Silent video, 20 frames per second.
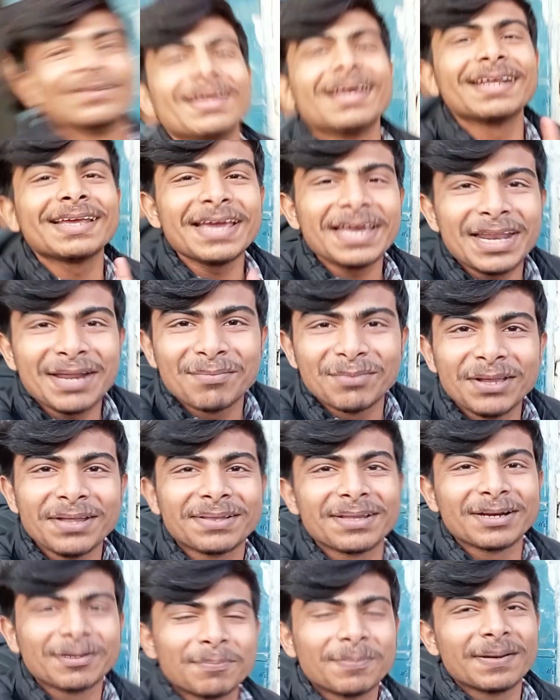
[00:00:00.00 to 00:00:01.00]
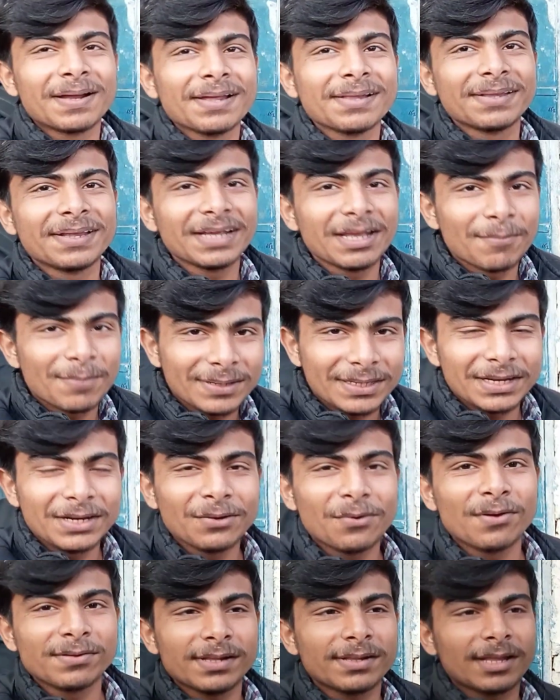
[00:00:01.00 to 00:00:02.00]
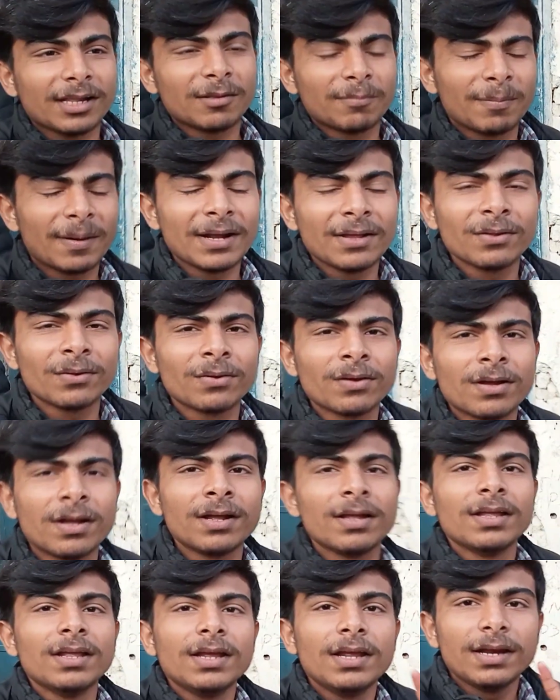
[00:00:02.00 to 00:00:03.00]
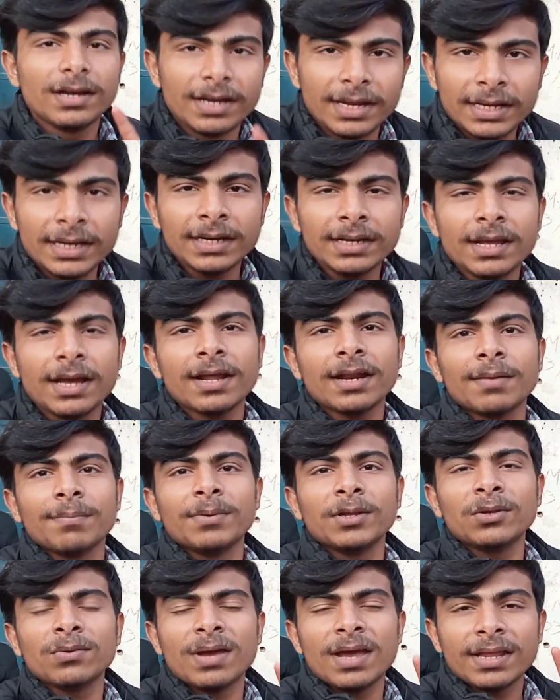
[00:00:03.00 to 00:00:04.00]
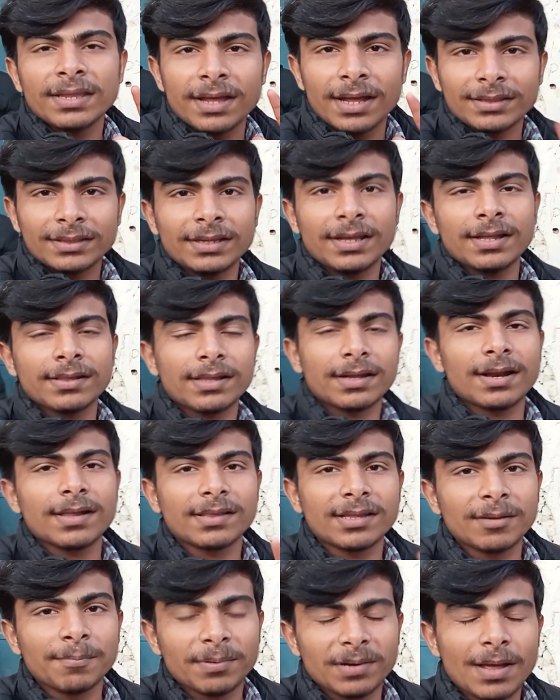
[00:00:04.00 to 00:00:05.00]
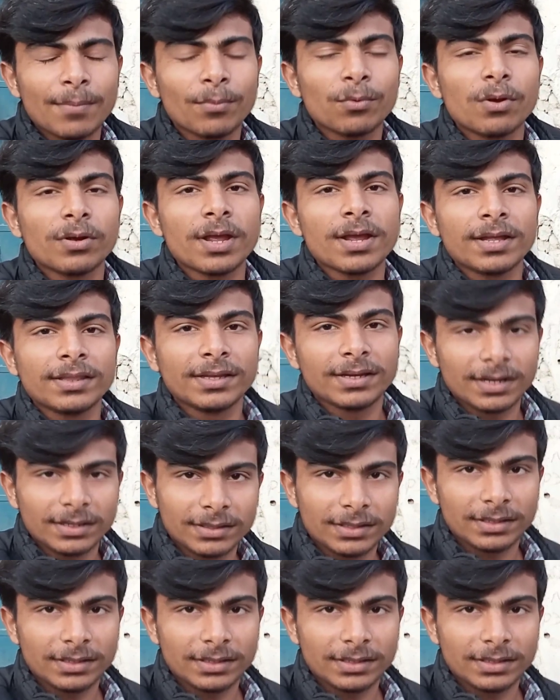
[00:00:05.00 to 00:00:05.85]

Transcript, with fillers: तो यार कह रहा मुझे सरप्राइज देंगे पता नहीं कौन सा सरप्राइज होगा लेकिन यार अभी जो है जाते हैं सारा सीन फिर आपको आगे का दिखाते